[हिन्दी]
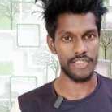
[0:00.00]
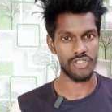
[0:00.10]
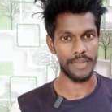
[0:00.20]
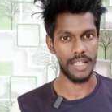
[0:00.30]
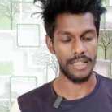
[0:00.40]
है
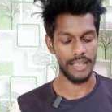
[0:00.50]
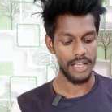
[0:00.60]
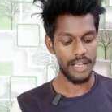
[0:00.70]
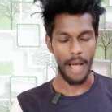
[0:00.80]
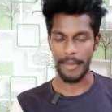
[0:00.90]
इसको बता दे
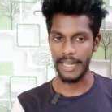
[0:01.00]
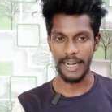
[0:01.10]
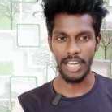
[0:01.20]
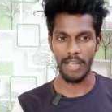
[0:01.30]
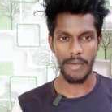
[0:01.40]
अभी
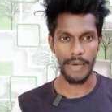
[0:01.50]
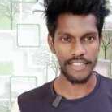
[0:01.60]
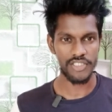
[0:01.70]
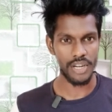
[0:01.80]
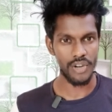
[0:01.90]
करंट टाइम पे
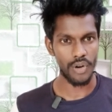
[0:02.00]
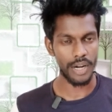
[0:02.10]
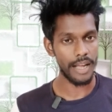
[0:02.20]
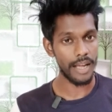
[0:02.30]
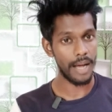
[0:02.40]
हमारी स्क्रीन ऑन
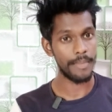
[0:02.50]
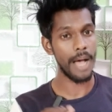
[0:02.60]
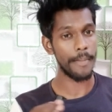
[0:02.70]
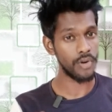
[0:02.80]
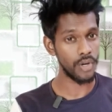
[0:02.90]
है अब
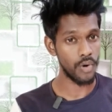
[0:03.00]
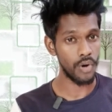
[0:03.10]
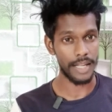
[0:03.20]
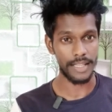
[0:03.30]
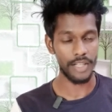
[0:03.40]
यहाँ पर कोई
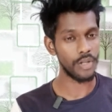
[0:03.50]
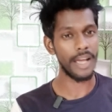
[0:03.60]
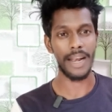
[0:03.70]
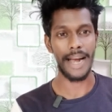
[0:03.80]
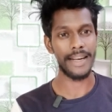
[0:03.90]
कॉल आती है तो
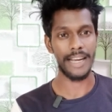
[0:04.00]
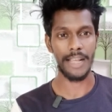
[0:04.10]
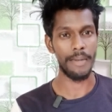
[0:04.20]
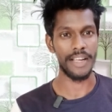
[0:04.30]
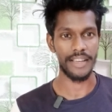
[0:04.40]
ये लाइट
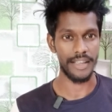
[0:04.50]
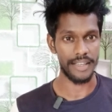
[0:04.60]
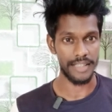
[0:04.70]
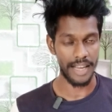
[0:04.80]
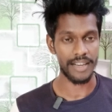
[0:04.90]
नहीं ब्लिंक
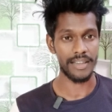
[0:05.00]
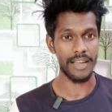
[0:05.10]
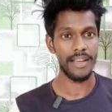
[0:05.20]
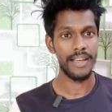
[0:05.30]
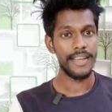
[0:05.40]
करेगी ध्यान
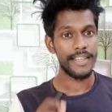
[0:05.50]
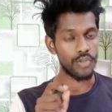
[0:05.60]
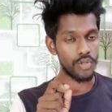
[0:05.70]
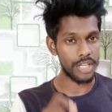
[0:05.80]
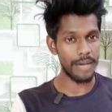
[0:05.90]
रखना
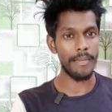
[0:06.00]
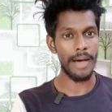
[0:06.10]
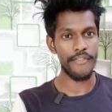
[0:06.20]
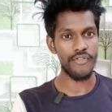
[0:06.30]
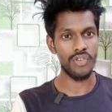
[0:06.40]
तो जब
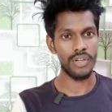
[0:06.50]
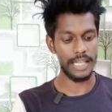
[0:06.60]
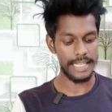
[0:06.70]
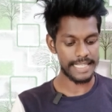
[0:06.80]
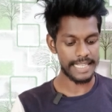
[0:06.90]
हमारे फ़ोन
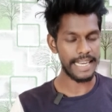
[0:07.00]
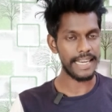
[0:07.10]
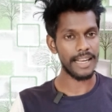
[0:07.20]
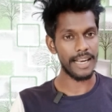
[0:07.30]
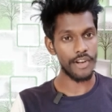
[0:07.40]
की
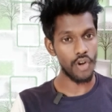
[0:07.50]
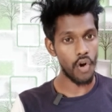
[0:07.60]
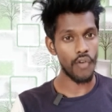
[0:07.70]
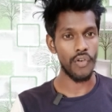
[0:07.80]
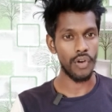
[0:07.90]
स्क्रीन की लाइट
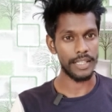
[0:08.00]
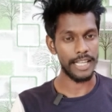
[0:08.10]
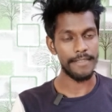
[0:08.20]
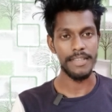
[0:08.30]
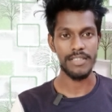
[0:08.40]
ऑफ होगी
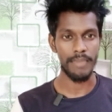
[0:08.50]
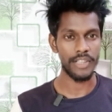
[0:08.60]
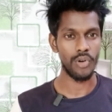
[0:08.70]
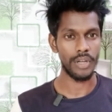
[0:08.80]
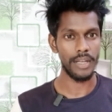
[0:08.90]
दैट मीन्स
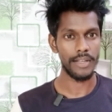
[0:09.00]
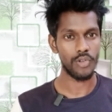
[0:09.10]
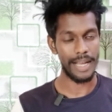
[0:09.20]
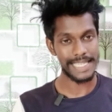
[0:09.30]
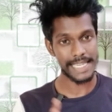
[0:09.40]
बंद होगी
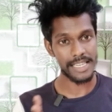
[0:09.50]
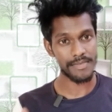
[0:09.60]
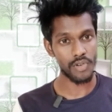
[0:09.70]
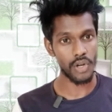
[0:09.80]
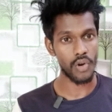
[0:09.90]
तो ऐसे केस
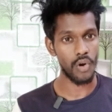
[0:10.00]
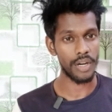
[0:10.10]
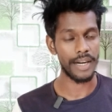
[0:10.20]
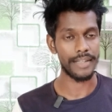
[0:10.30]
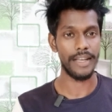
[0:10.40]
में कोई
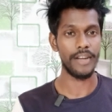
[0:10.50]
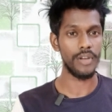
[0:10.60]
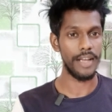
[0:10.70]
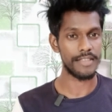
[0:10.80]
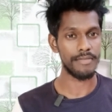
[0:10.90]
कॉल करता है
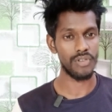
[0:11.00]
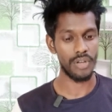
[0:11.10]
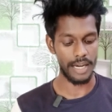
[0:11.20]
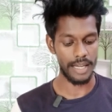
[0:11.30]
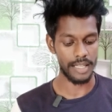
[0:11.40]
कोई एस
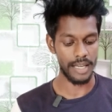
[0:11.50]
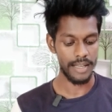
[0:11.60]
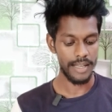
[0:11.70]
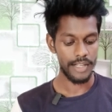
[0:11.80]
वगैरह आता है